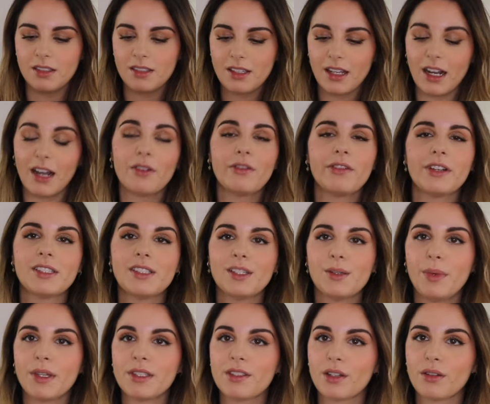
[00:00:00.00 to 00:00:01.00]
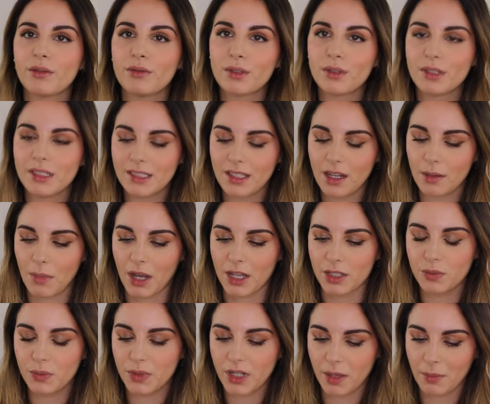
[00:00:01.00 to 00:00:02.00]
se calhar não vai ser a peça que eu vou utilizar
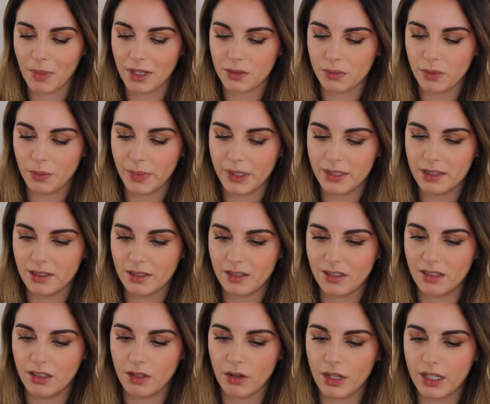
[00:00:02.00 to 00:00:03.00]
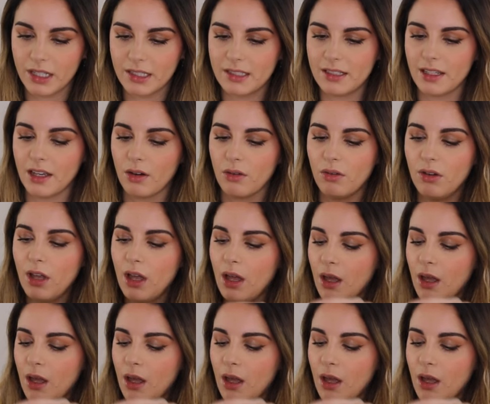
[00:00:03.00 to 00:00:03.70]
mais, porque é mais uma peça de ocasião,